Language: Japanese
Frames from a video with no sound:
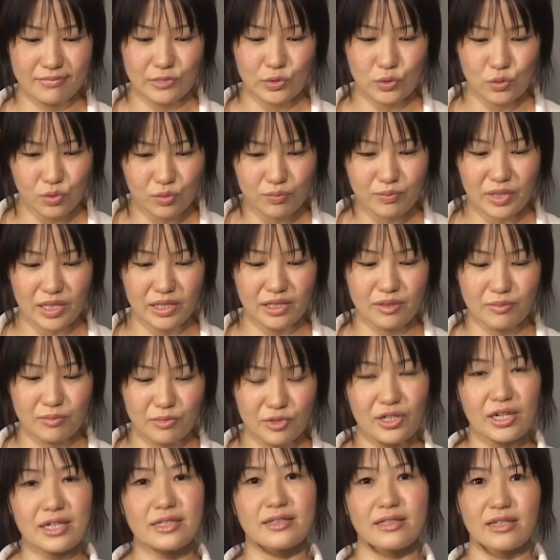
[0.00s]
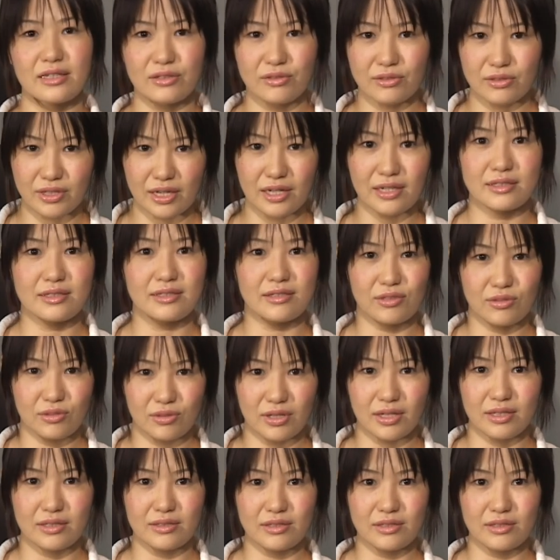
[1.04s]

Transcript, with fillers: う運命に向かっていく感じとかっ